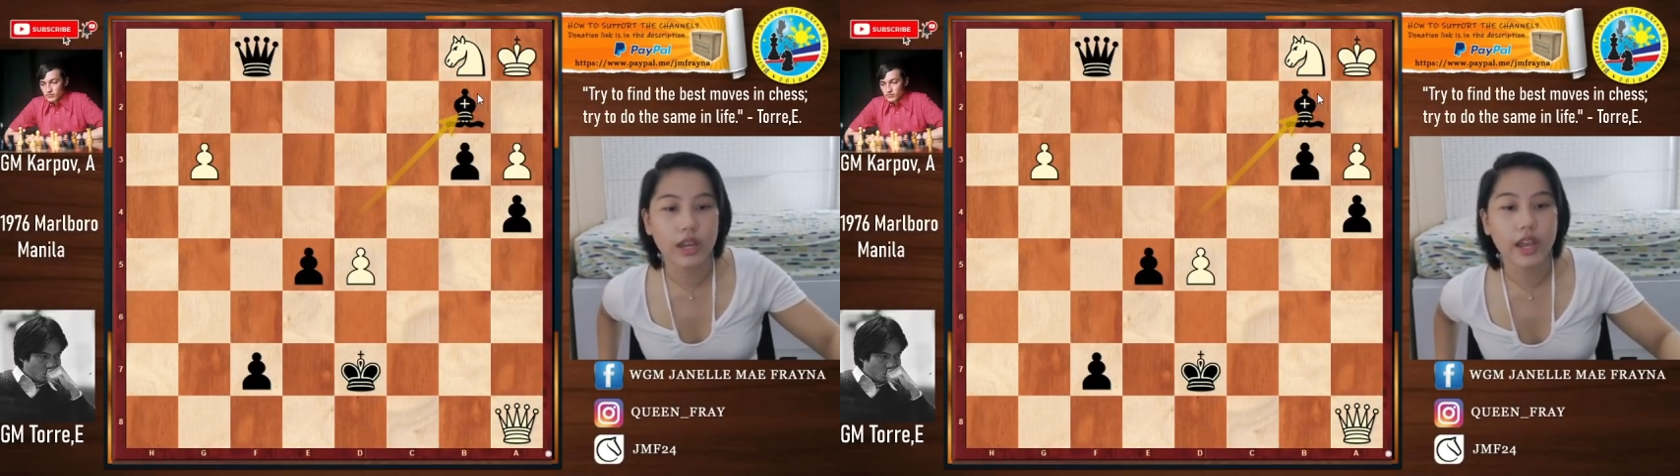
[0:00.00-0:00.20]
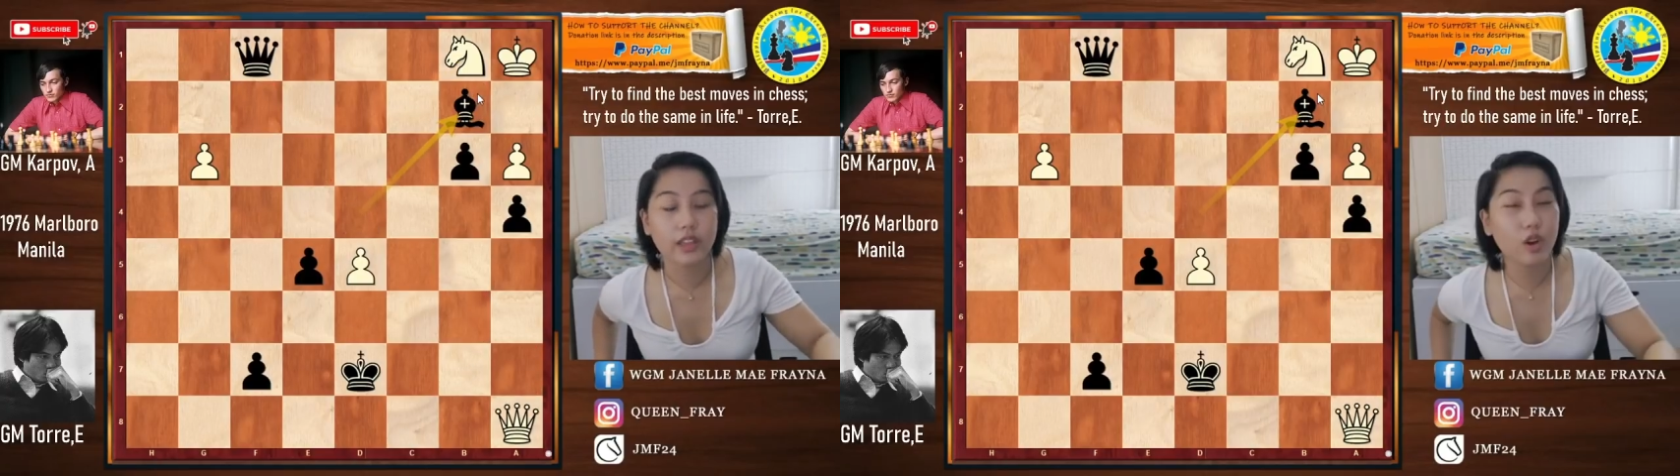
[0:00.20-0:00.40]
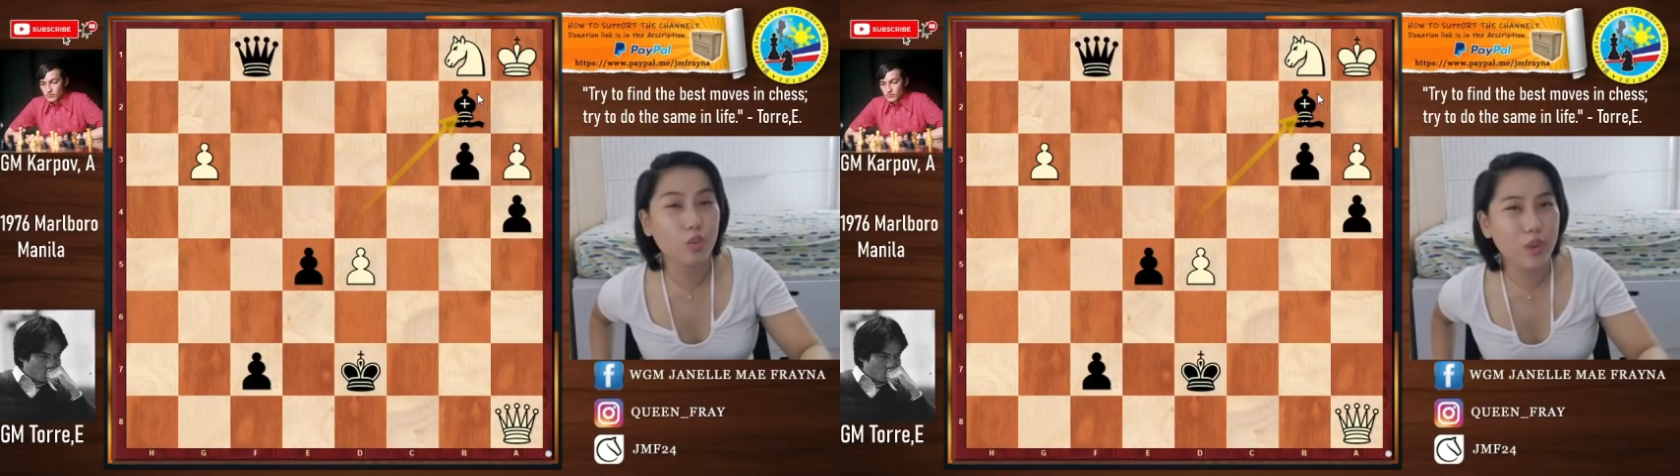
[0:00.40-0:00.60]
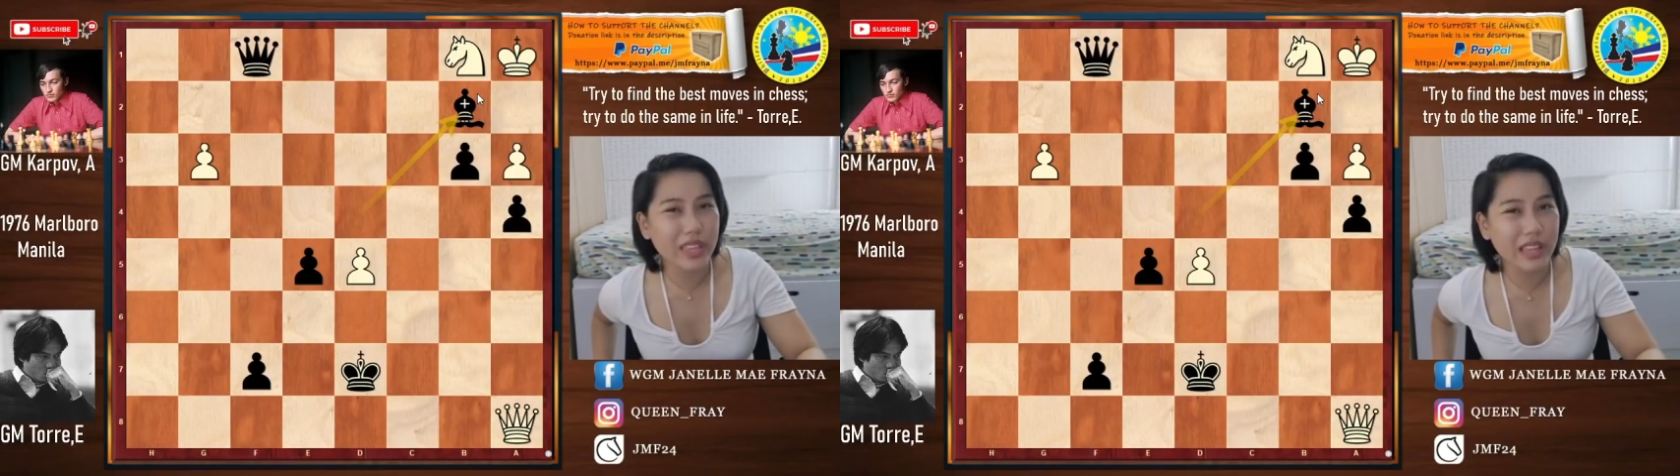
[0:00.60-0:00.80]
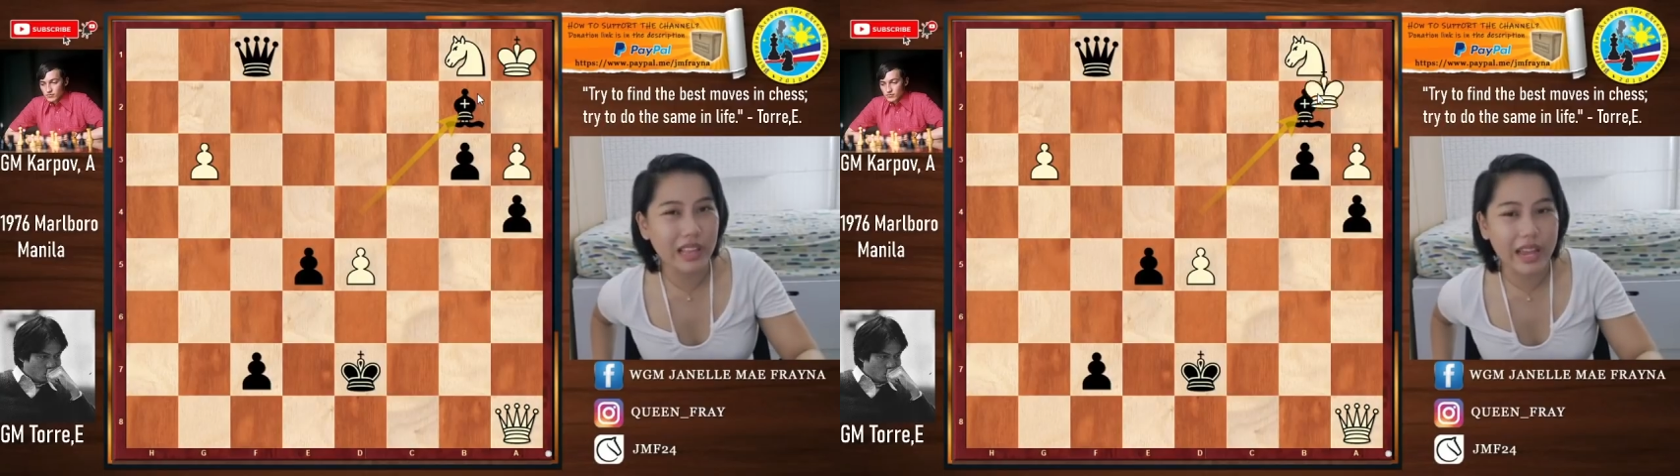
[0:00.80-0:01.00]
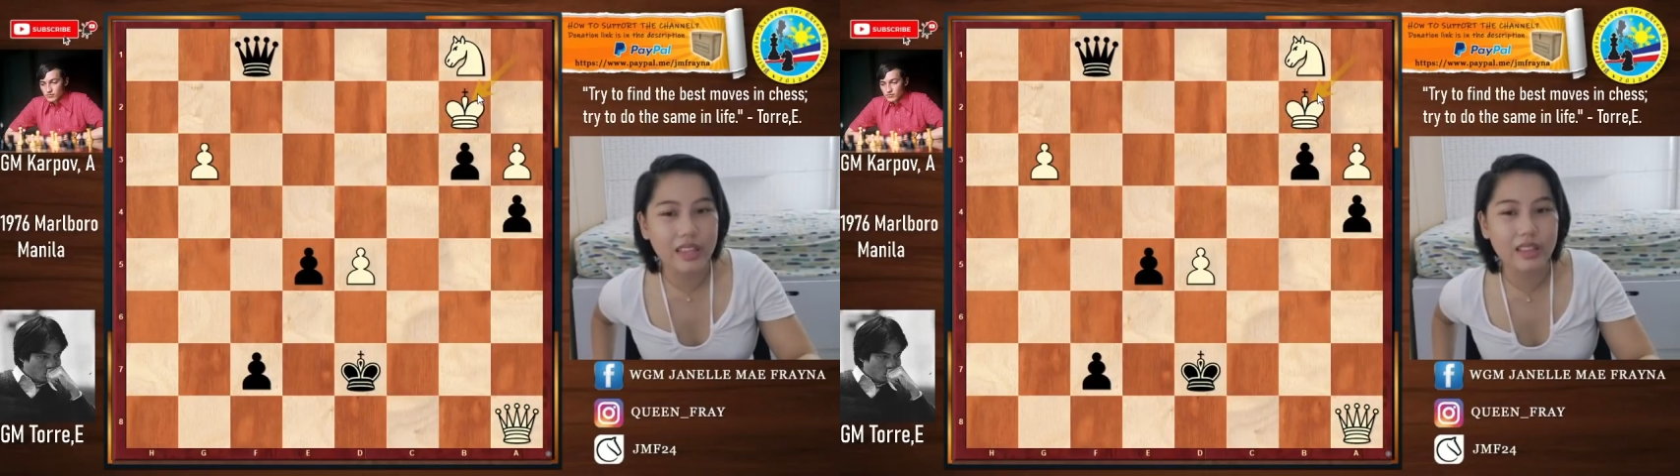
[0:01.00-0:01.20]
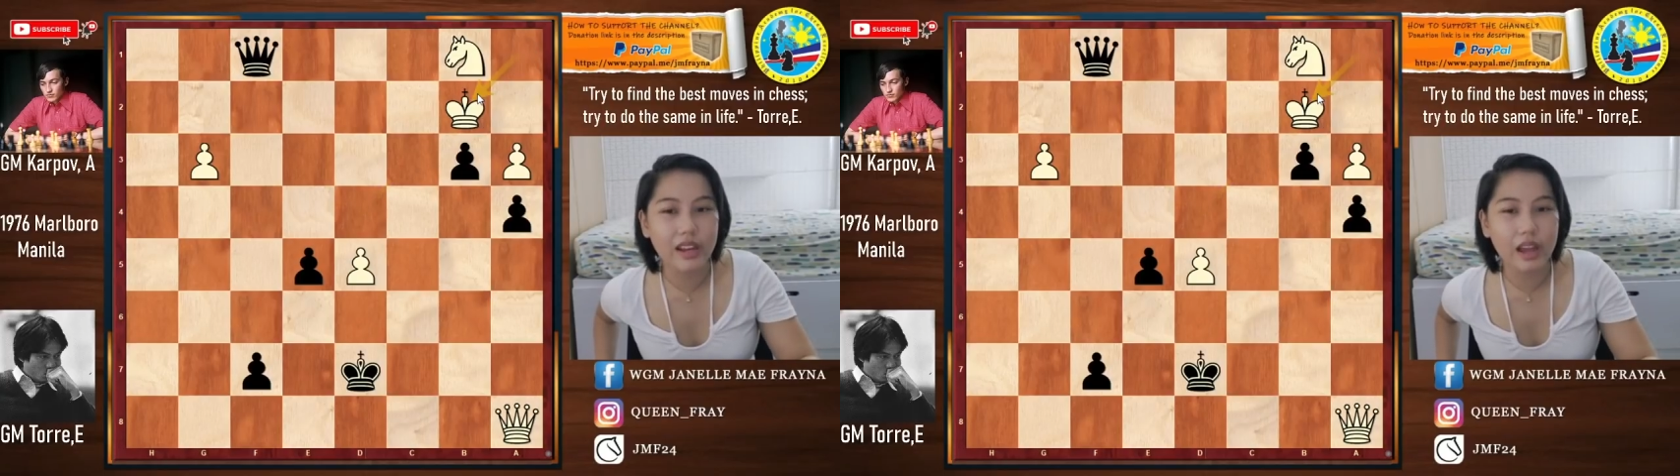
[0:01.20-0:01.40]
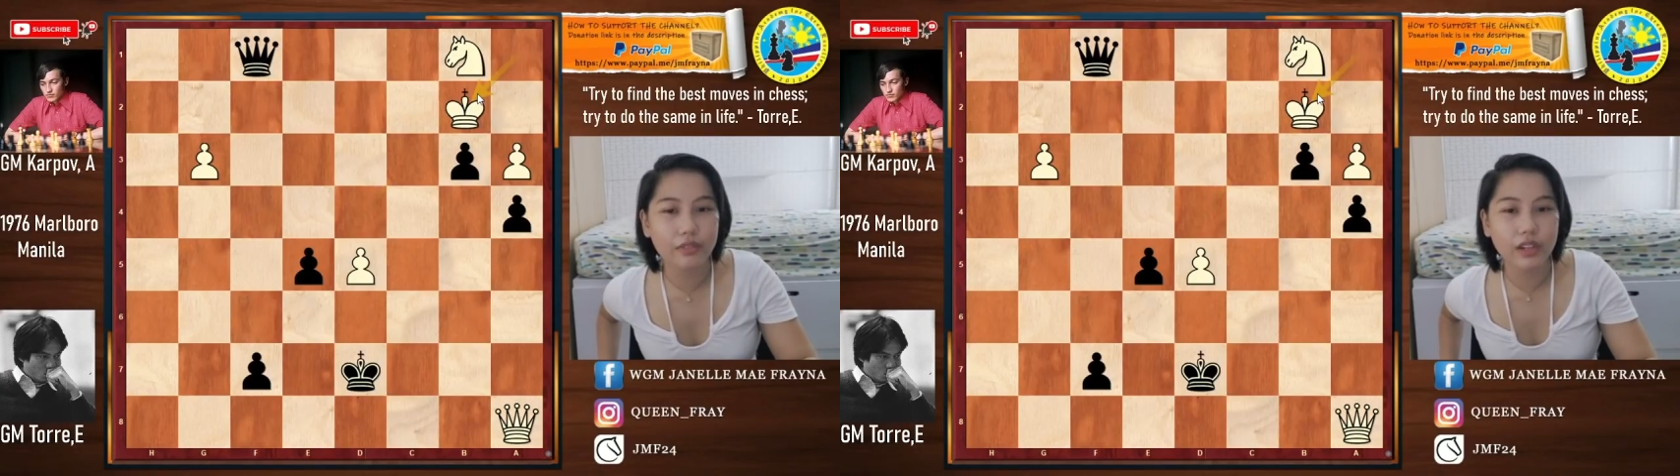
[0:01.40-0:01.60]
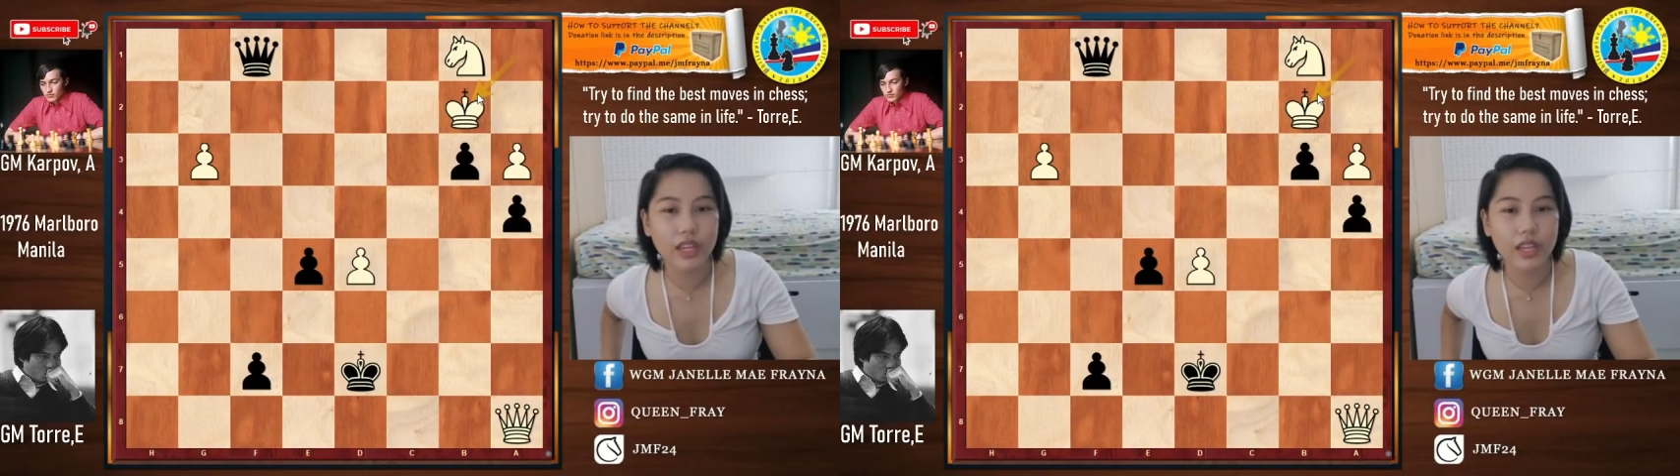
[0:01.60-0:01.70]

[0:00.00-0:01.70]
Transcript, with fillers: Ito ang winning line dahil after